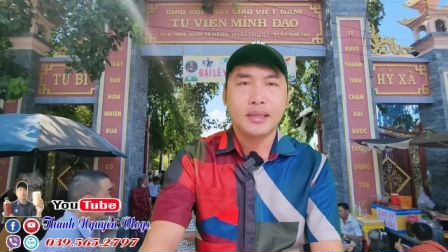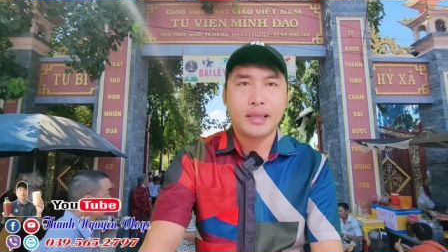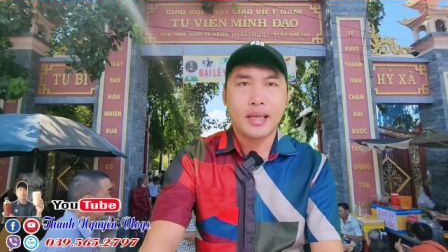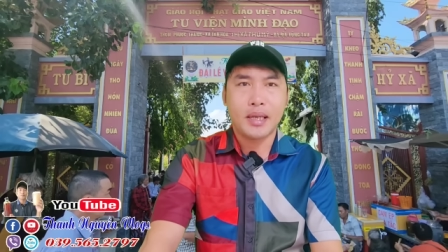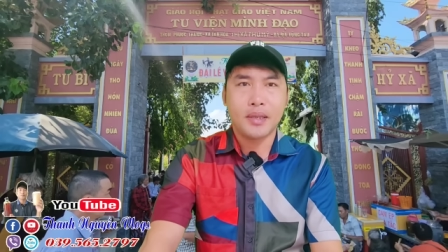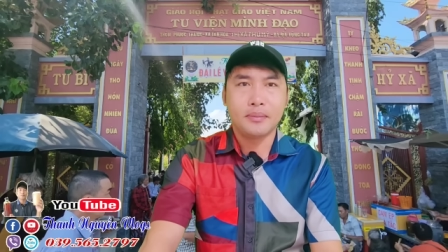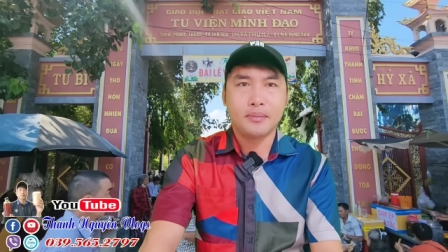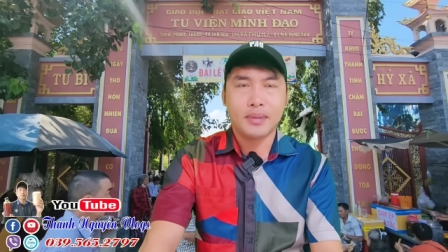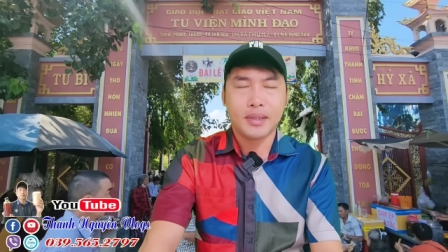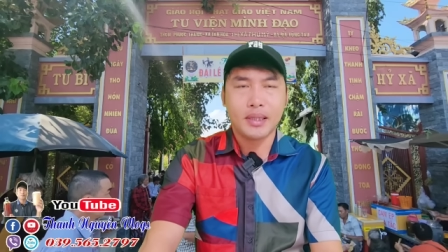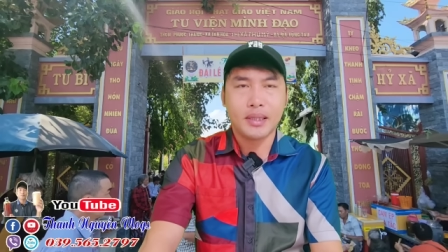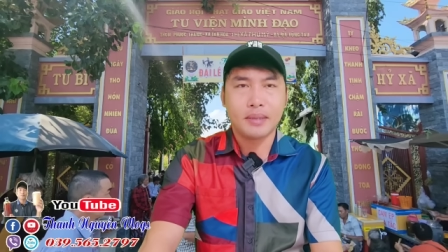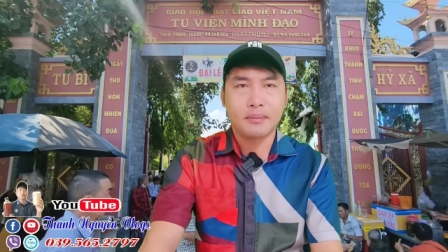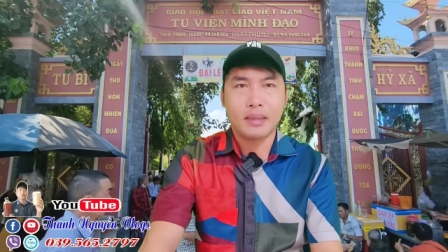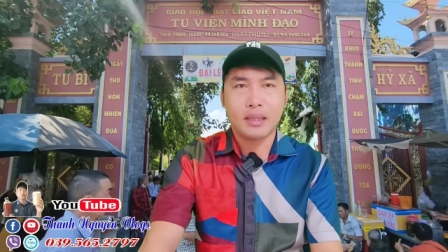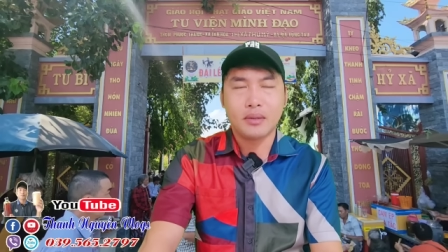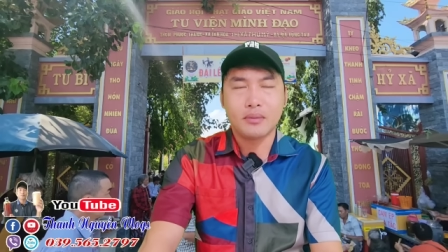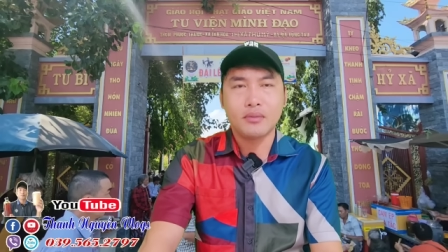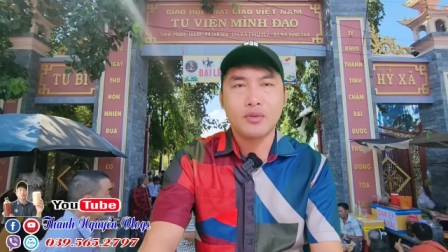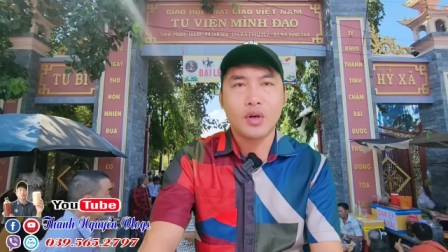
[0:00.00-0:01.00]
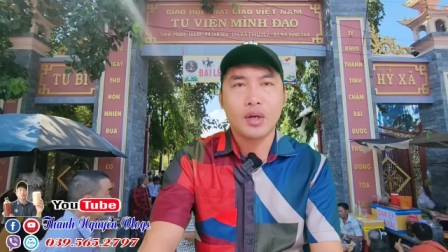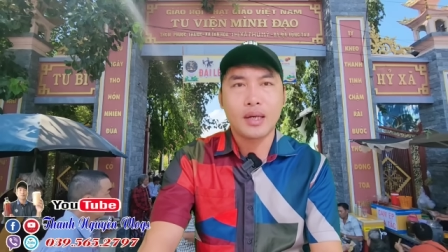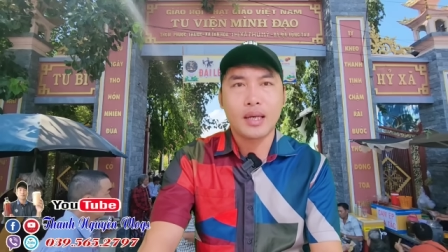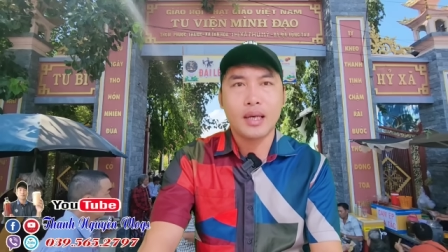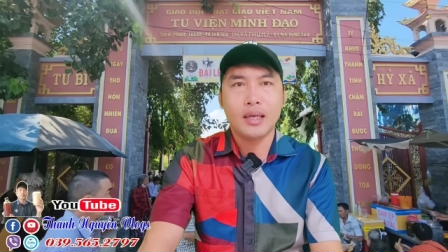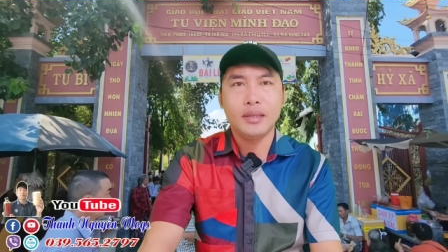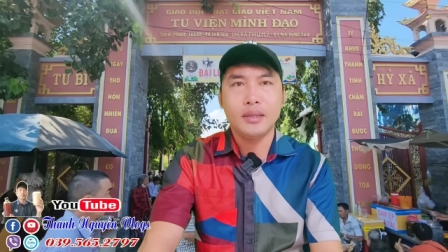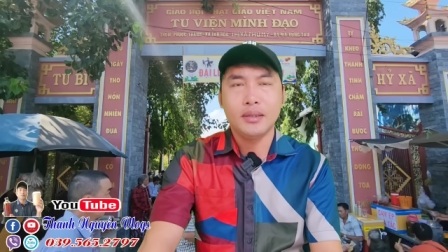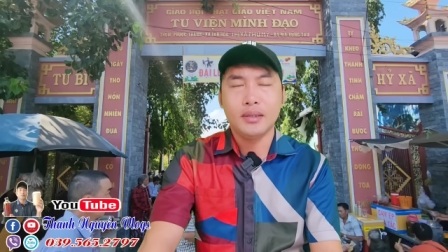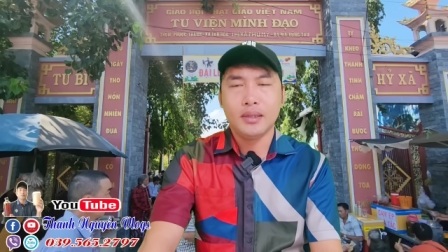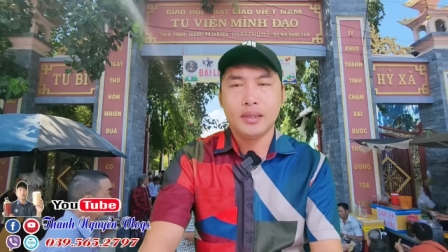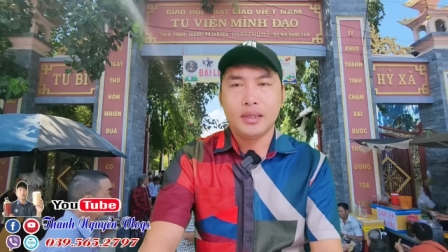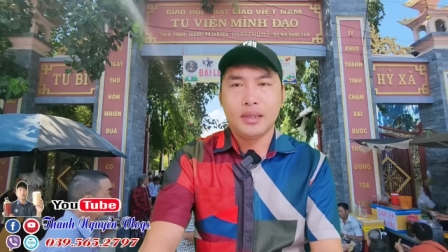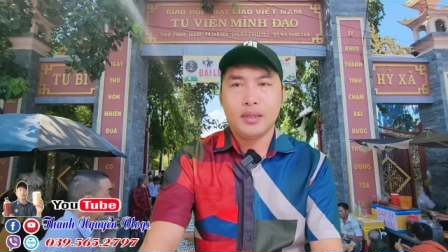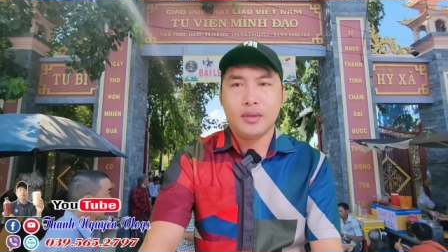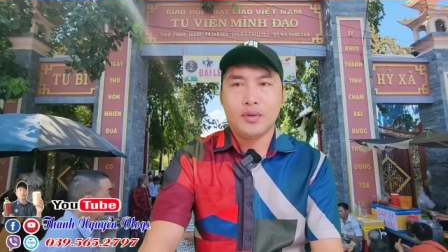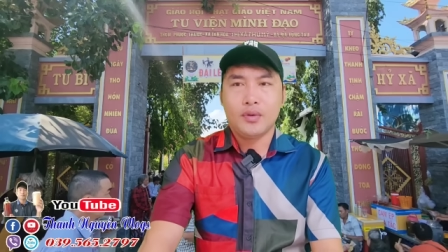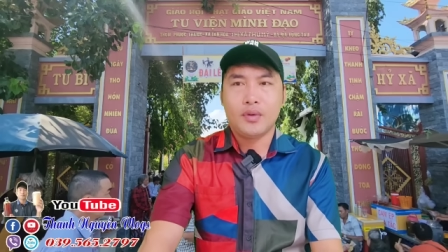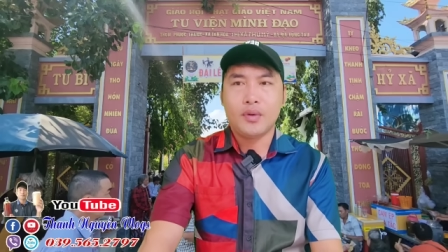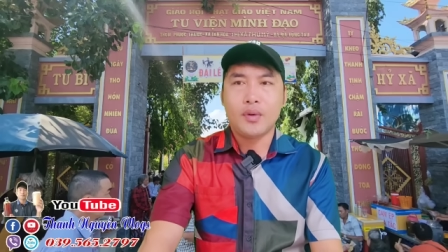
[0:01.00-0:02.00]
ngày hôm trước thì mình cũng có đến
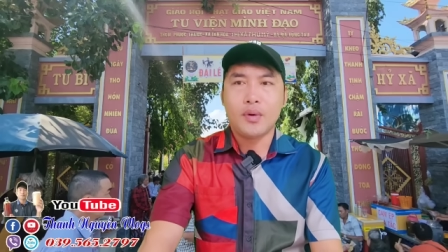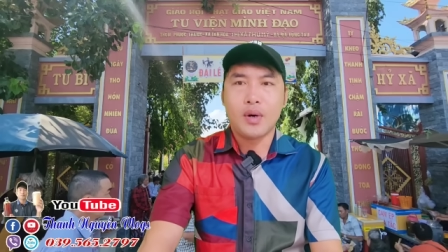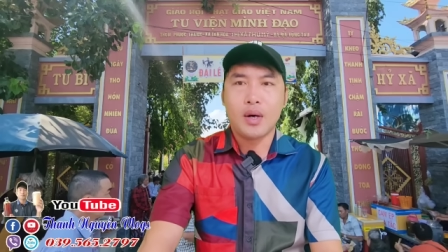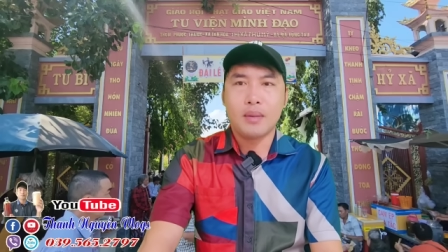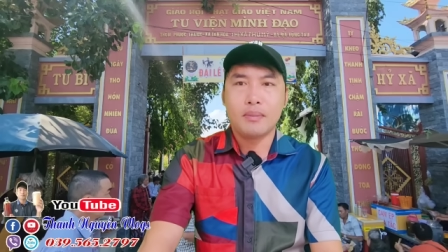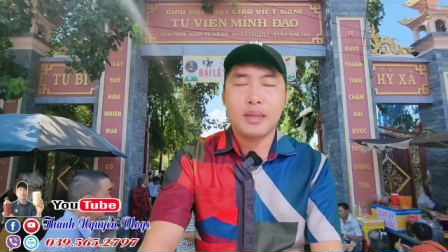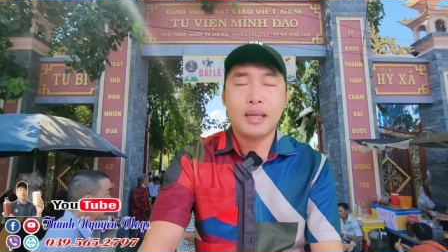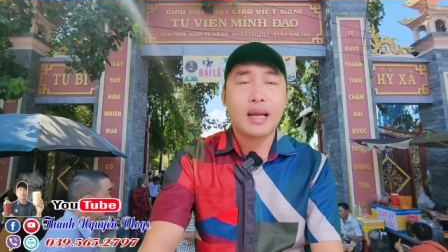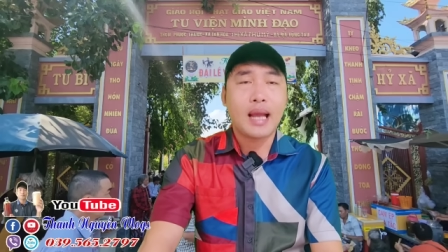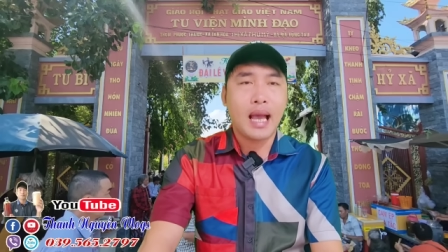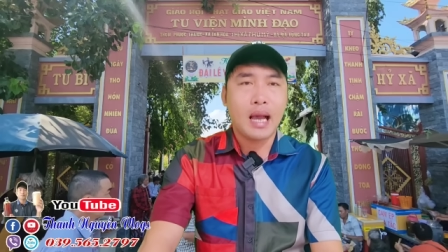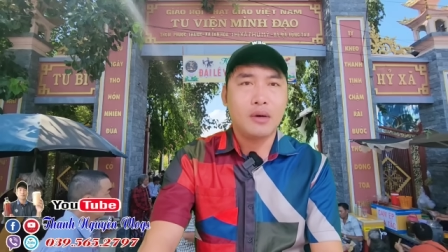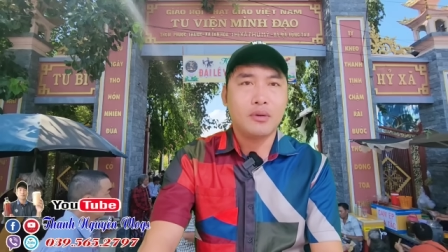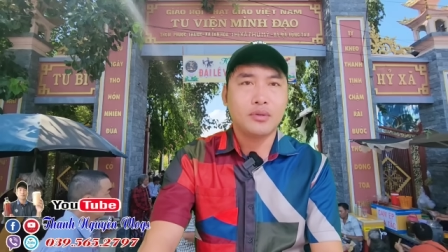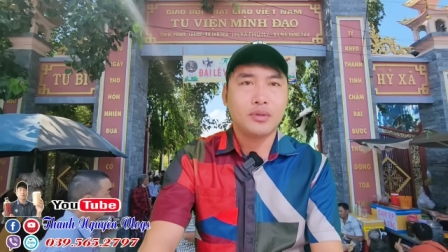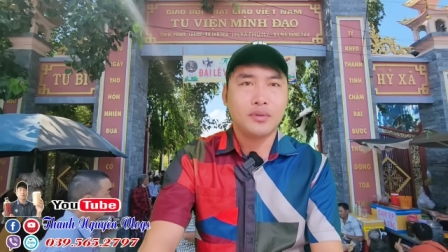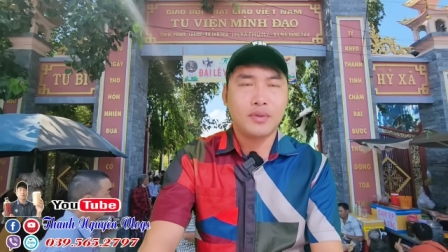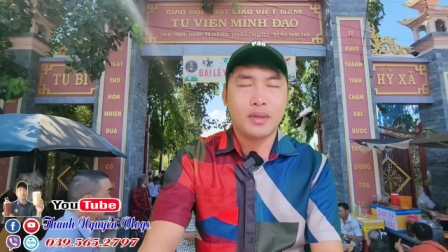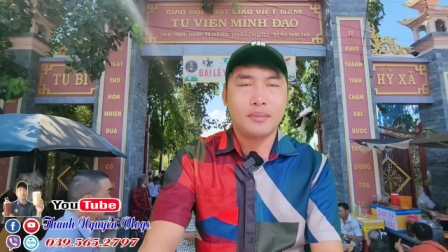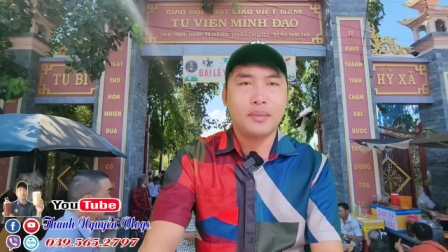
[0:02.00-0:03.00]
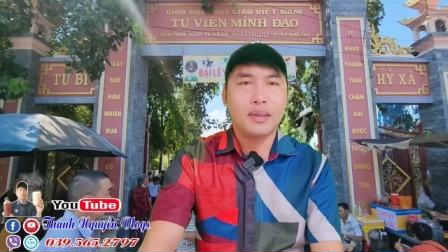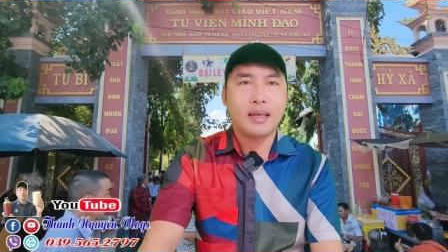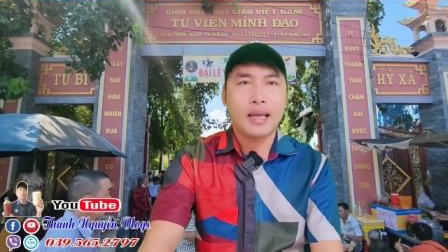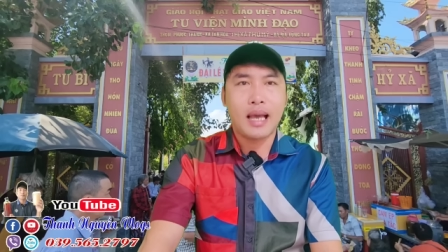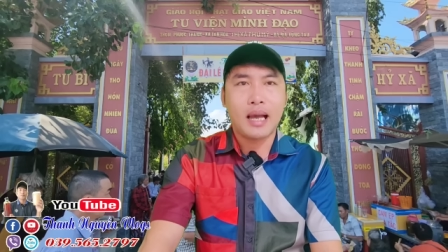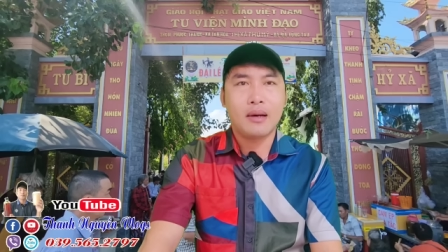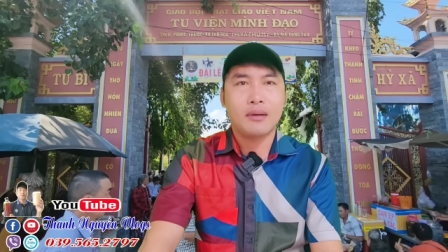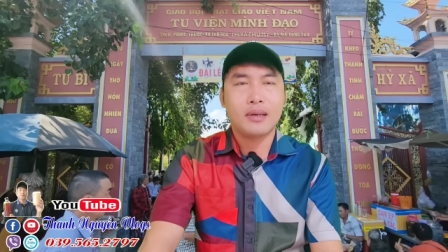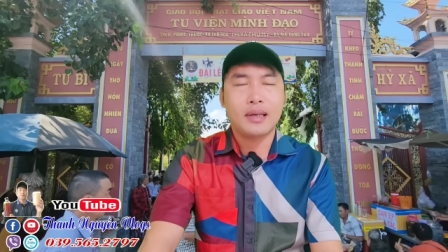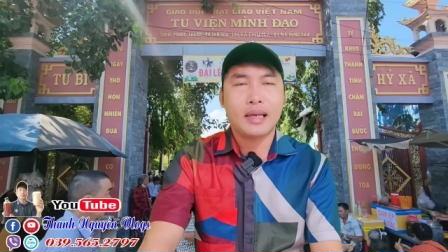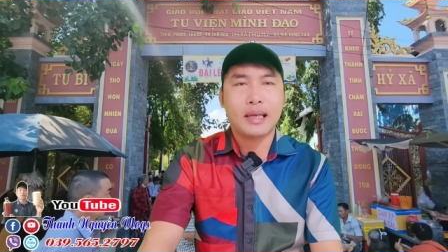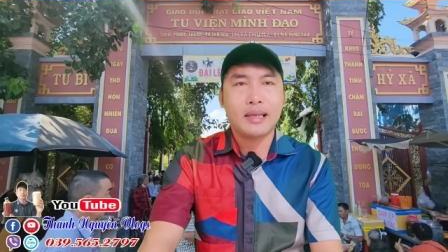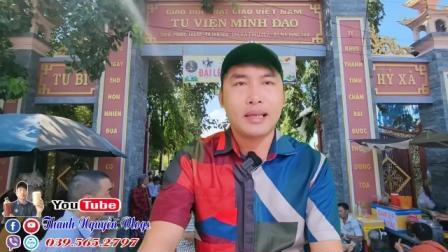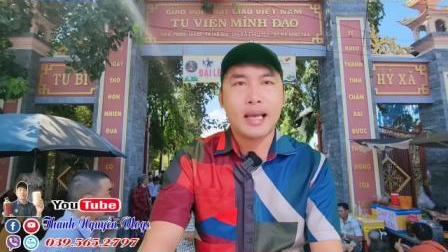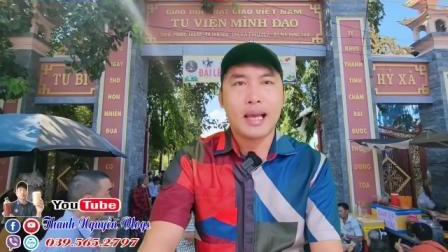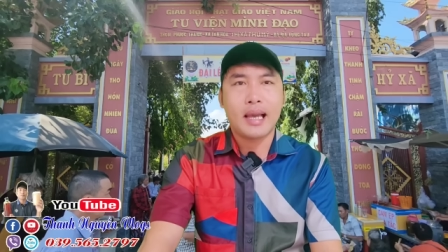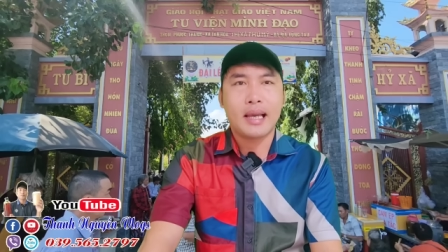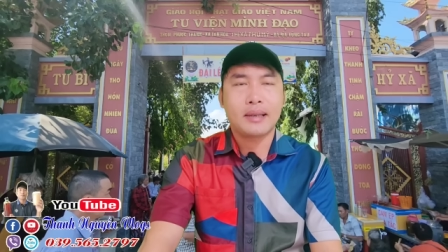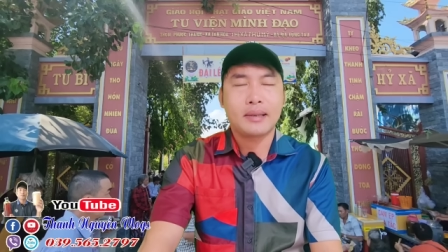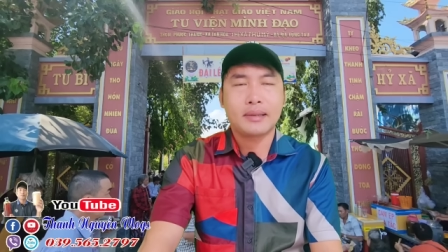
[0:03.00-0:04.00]
chùa Minh Đạo tôi viện Minh Đạo đó cả
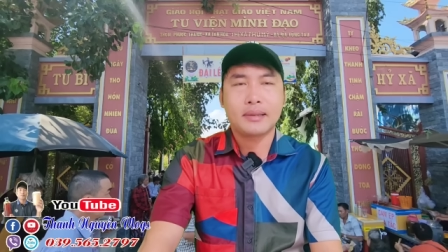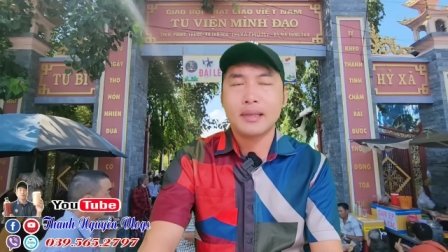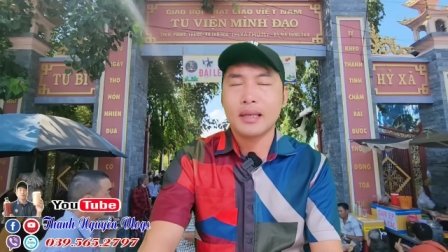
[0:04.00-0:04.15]
nhà